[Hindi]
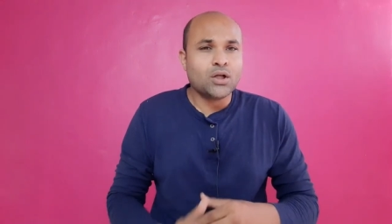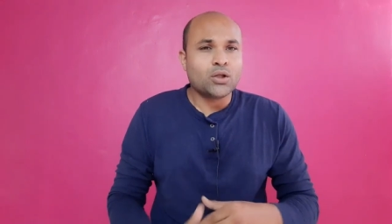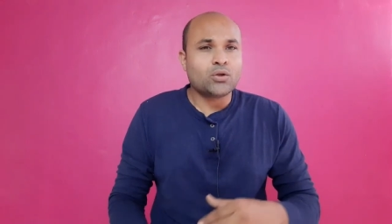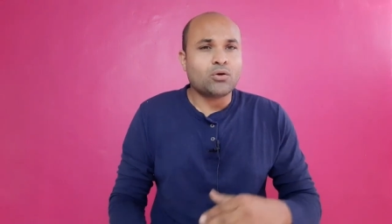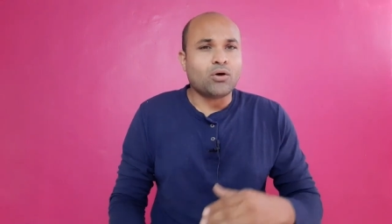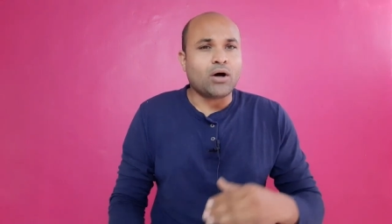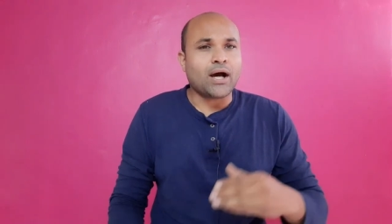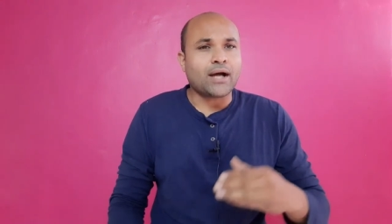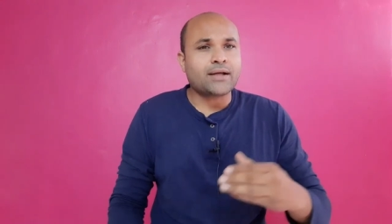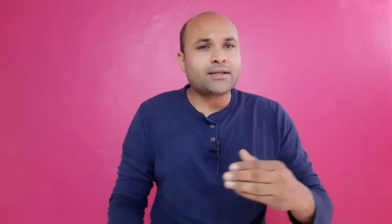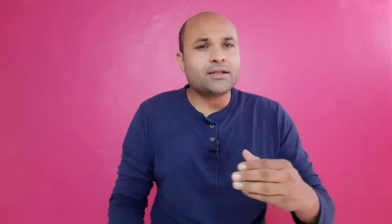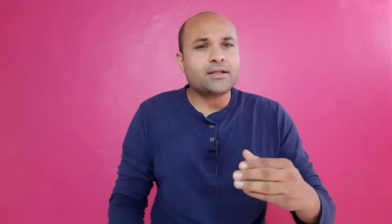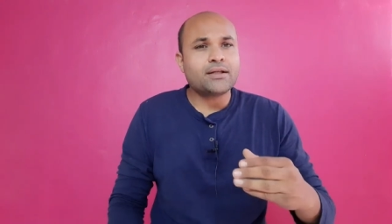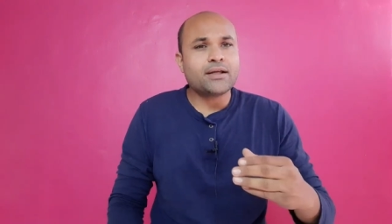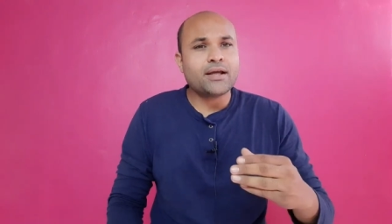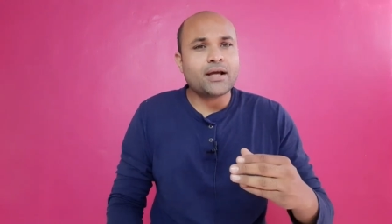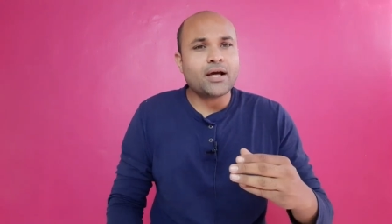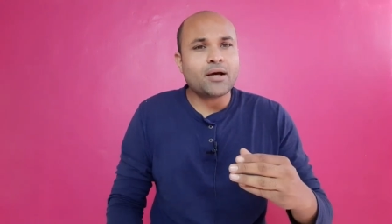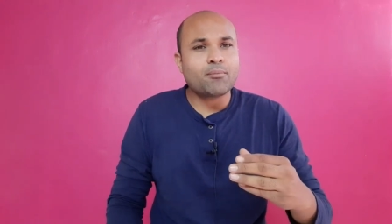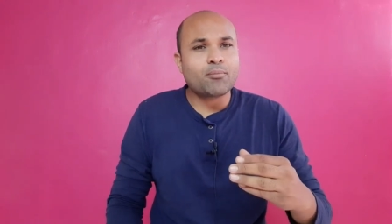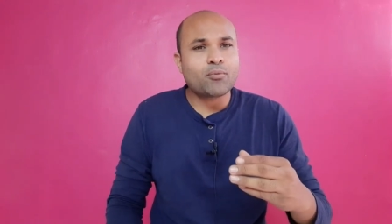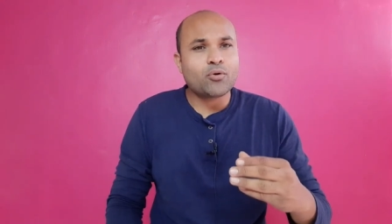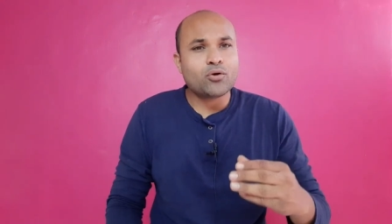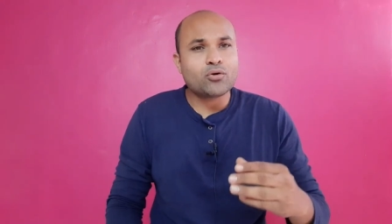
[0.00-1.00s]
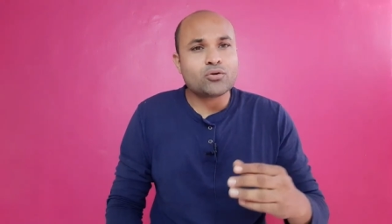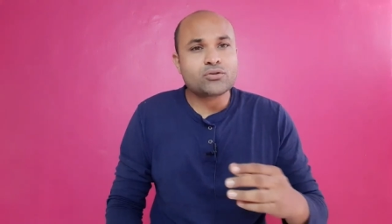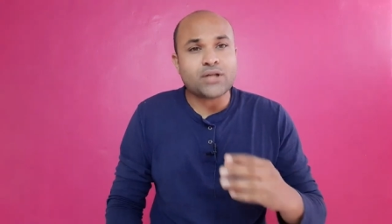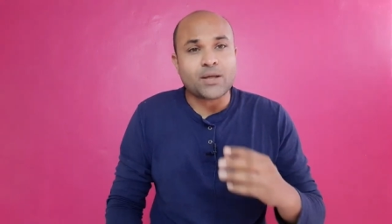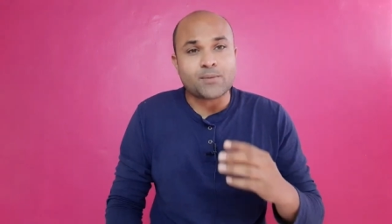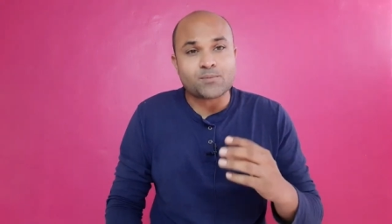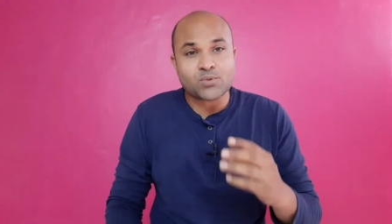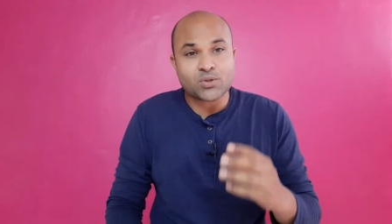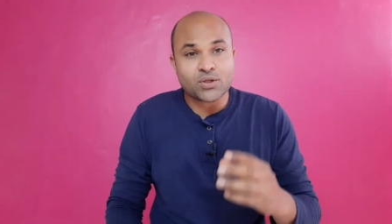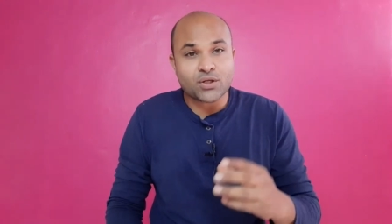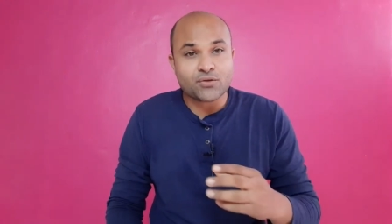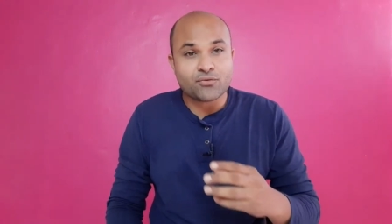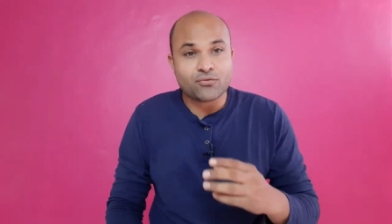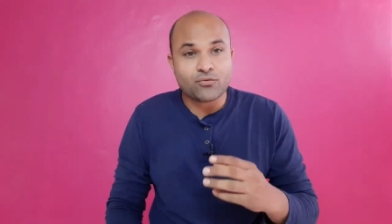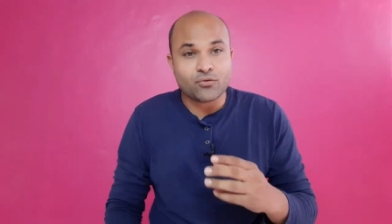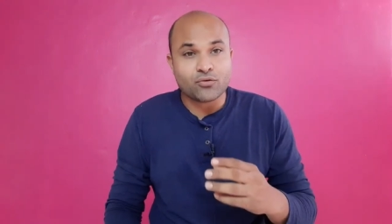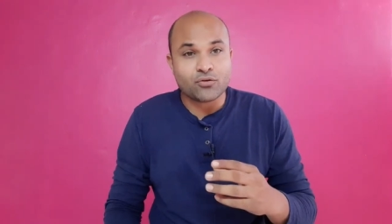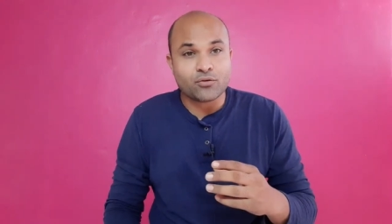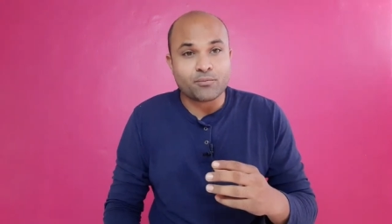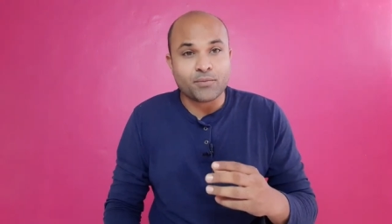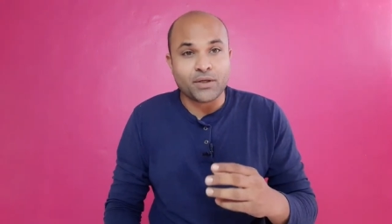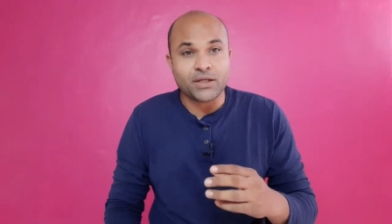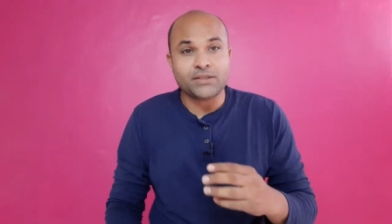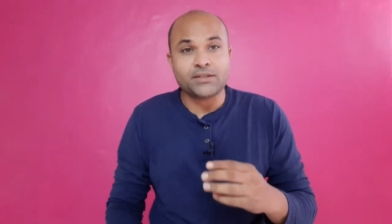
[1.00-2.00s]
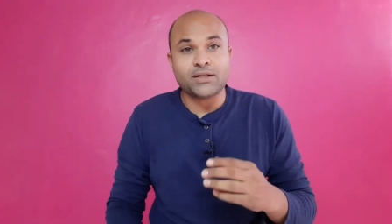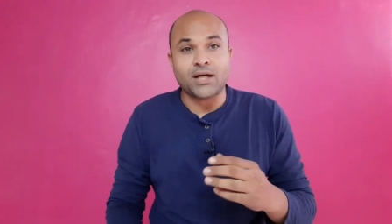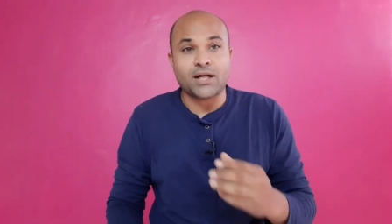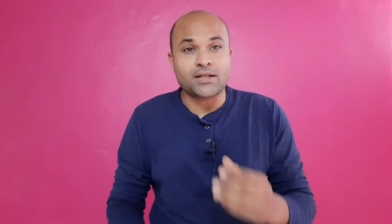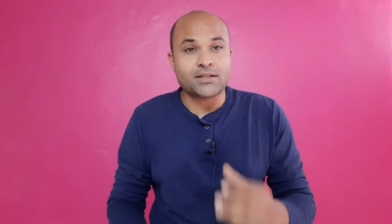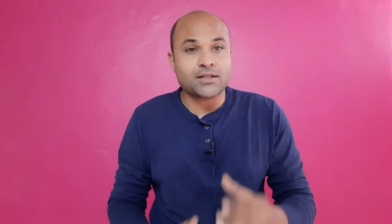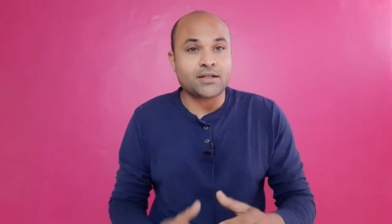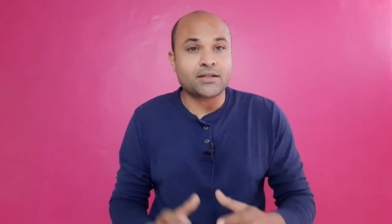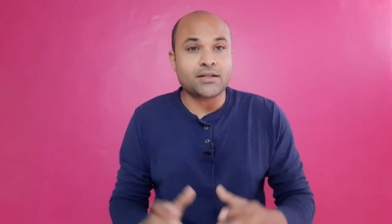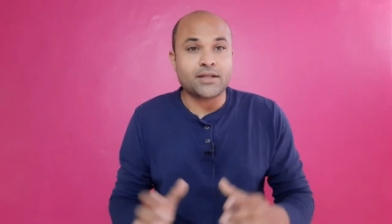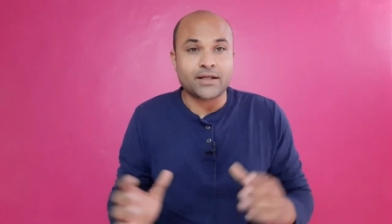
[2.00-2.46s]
तो आगे चल के आपको सैमसंग के फ़ोन में चार्जर